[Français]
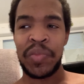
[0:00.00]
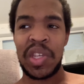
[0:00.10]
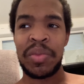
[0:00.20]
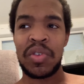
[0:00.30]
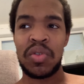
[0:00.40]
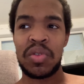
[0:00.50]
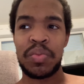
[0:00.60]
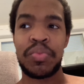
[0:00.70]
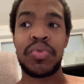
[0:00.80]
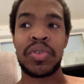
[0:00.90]
et m'écoutent
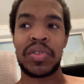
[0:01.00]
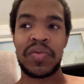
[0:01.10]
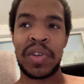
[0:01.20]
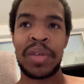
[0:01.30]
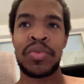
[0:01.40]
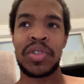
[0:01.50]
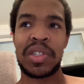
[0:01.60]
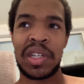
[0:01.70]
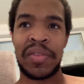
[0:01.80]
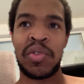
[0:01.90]
pour vraiment
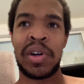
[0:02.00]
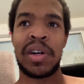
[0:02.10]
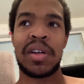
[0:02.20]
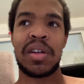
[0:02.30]
savoir.